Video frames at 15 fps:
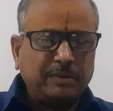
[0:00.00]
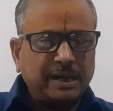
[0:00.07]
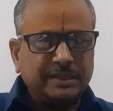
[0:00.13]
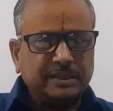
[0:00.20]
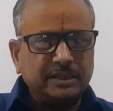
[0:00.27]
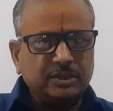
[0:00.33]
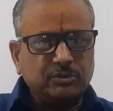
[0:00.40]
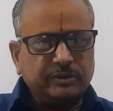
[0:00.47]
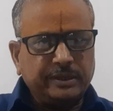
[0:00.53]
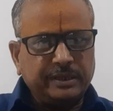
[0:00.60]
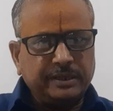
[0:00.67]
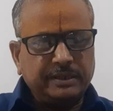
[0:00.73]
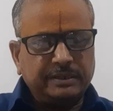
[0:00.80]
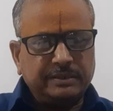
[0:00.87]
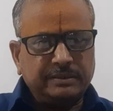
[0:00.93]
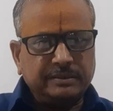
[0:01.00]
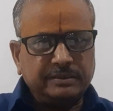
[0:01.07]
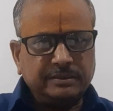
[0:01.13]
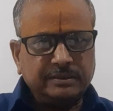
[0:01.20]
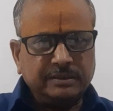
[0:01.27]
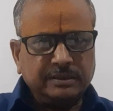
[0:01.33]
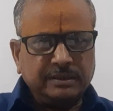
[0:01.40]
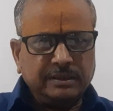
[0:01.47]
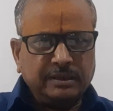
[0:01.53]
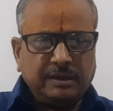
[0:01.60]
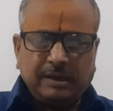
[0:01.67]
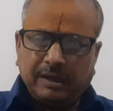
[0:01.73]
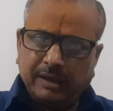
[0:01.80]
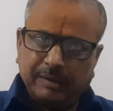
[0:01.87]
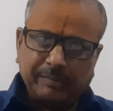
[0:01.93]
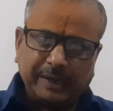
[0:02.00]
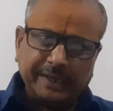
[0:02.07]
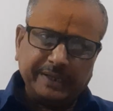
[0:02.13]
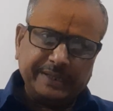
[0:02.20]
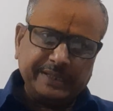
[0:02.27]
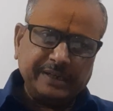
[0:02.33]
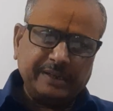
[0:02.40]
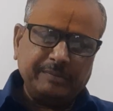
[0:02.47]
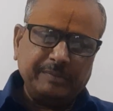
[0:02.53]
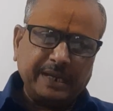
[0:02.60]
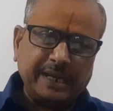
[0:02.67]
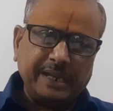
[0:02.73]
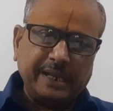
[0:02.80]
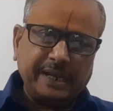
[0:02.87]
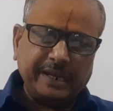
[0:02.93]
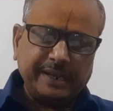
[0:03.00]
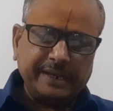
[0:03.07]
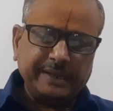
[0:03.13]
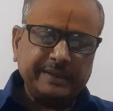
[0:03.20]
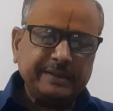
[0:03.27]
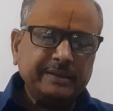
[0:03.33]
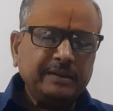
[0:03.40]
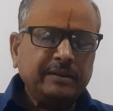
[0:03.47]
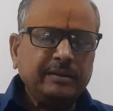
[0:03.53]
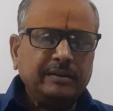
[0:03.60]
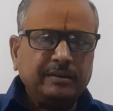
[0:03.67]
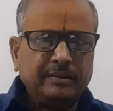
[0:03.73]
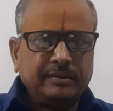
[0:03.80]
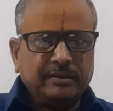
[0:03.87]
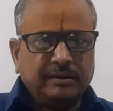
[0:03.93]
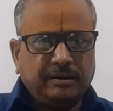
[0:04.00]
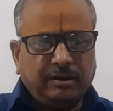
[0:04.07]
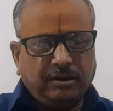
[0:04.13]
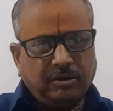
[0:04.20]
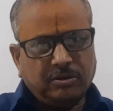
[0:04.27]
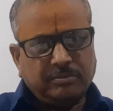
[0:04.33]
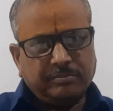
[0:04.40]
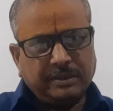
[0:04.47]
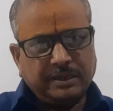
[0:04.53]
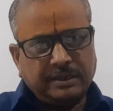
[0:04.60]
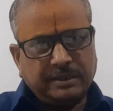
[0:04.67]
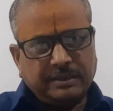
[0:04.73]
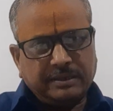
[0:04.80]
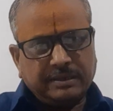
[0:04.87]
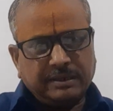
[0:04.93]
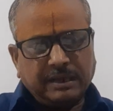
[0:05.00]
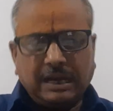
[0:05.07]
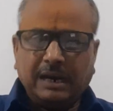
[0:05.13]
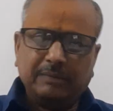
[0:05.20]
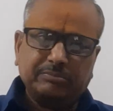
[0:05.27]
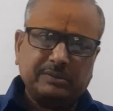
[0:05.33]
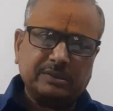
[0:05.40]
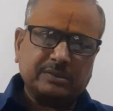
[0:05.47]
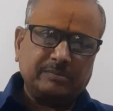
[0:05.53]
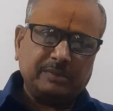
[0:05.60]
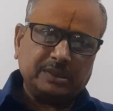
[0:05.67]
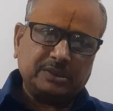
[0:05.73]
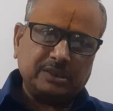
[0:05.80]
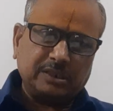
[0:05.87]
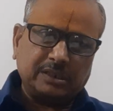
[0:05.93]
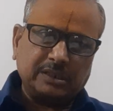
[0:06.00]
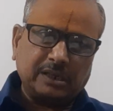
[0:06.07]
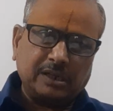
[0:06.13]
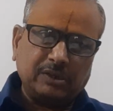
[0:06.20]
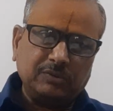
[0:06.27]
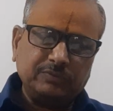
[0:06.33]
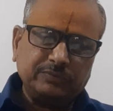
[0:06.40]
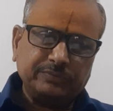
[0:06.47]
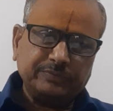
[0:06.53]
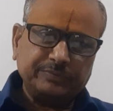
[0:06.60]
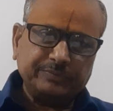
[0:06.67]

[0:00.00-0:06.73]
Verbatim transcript: बातें जो हैं हमारे जिहन में आया है और मैं आपके समक्ष रख रहा हूँ